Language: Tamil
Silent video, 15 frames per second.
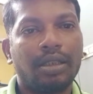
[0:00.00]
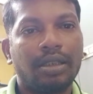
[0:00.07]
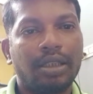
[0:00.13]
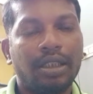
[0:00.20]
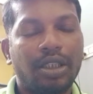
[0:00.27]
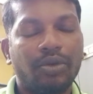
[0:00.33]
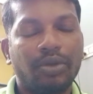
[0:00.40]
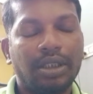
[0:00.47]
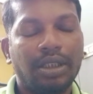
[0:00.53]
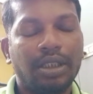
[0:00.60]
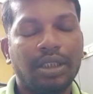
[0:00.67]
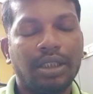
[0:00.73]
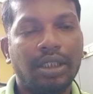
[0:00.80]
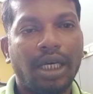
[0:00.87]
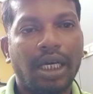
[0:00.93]
இன்று வந்து
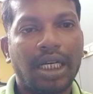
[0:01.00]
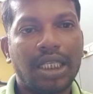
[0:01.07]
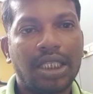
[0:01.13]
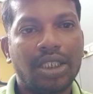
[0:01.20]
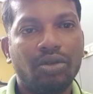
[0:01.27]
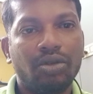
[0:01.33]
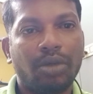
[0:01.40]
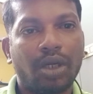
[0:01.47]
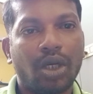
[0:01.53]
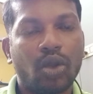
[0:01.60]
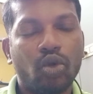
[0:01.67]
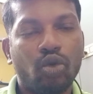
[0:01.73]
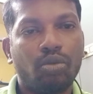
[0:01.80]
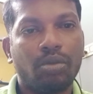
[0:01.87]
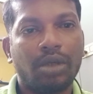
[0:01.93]
அரசு
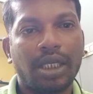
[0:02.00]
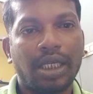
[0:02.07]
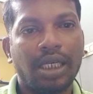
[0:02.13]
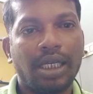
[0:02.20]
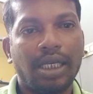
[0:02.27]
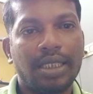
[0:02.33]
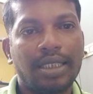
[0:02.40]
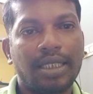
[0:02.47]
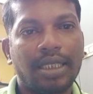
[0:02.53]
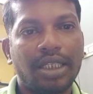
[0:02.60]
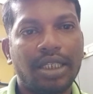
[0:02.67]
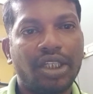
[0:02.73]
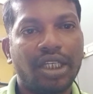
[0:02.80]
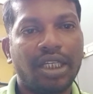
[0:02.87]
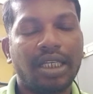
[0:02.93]
மருத்துவமனையில்
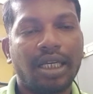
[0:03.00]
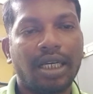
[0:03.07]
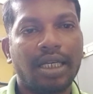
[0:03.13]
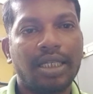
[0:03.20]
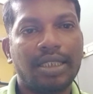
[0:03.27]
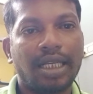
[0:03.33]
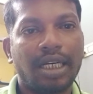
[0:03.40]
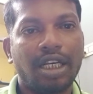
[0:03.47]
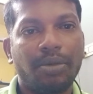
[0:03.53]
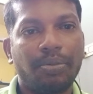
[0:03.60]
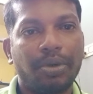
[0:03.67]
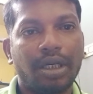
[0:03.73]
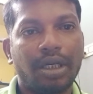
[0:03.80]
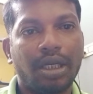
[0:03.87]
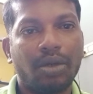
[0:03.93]
சிகிச்சைக்காக
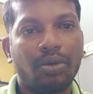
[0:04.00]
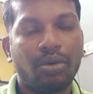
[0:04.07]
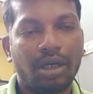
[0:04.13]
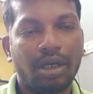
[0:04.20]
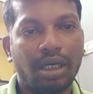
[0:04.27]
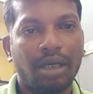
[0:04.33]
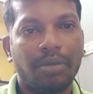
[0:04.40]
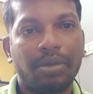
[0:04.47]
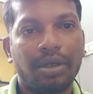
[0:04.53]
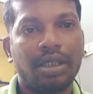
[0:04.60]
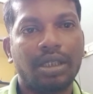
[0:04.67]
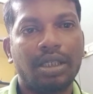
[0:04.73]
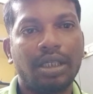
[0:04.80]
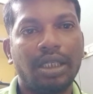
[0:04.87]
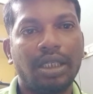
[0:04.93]
சேர்க்கப்பட்ட ஒரு
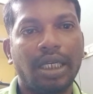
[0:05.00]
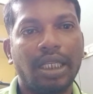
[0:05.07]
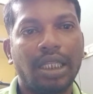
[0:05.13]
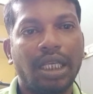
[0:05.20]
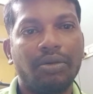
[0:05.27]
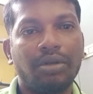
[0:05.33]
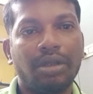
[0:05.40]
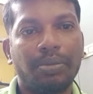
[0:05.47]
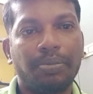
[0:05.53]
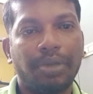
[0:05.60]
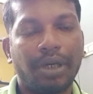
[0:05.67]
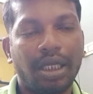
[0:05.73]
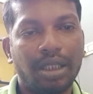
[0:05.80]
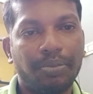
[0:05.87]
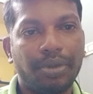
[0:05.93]
நபருக்கு ஏதாவது
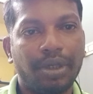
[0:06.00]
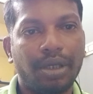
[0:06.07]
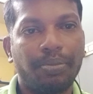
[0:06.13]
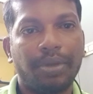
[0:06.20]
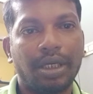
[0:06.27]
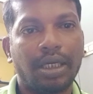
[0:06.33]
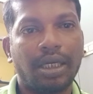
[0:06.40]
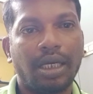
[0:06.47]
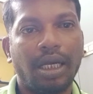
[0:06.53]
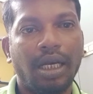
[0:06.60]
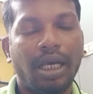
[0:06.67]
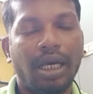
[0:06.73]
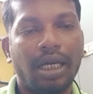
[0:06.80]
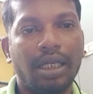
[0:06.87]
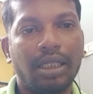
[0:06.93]
பாதிப்பு ஏற்பட்டால்
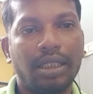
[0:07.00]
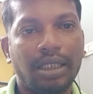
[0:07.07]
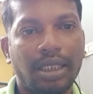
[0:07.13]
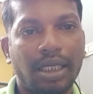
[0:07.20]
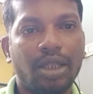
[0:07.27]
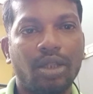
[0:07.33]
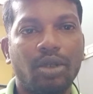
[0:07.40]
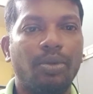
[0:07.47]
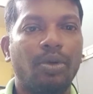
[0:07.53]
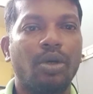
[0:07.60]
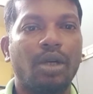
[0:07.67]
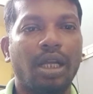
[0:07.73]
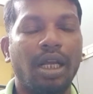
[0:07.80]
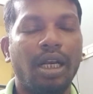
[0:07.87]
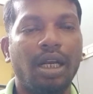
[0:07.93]
அல்லது இறந்து
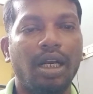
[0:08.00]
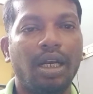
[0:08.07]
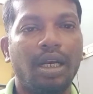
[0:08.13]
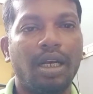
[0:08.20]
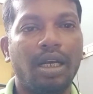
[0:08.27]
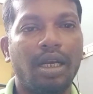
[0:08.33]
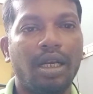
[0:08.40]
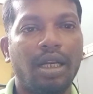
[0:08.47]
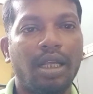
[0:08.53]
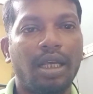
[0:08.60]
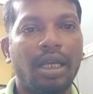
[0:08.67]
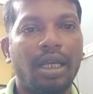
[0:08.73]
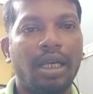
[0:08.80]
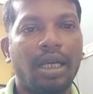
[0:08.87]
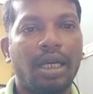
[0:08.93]
போனால்
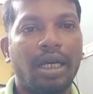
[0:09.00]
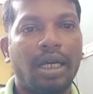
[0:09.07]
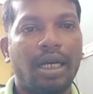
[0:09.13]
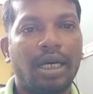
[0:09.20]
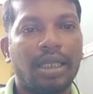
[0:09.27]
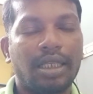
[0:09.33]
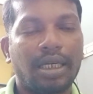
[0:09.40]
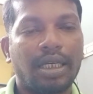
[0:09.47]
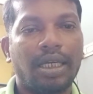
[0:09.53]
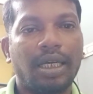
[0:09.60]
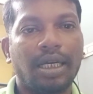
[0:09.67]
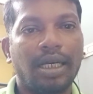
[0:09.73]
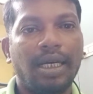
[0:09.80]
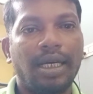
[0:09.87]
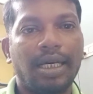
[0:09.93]

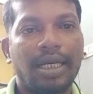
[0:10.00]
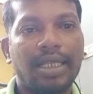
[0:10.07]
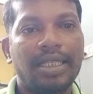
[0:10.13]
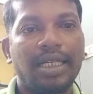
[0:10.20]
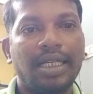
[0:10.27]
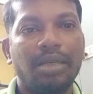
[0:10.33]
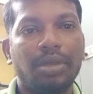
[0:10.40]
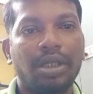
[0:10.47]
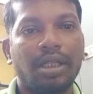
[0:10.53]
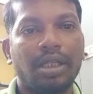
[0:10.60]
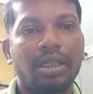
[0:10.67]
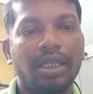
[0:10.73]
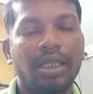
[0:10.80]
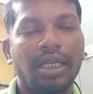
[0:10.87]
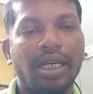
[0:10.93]
அதற்காக
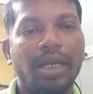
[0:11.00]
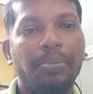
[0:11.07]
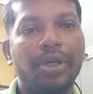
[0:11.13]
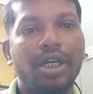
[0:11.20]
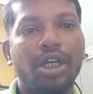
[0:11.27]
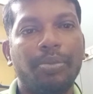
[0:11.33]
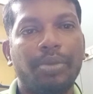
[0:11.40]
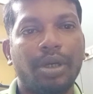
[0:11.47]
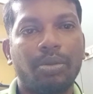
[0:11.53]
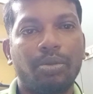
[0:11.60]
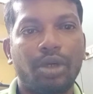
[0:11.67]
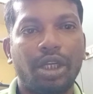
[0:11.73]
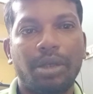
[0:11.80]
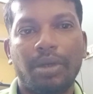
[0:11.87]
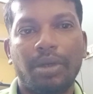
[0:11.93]
அரசிடமிருந்து இழப்பீடு பெற
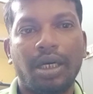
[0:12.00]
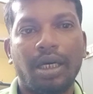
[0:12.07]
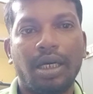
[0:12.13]
முடியுமா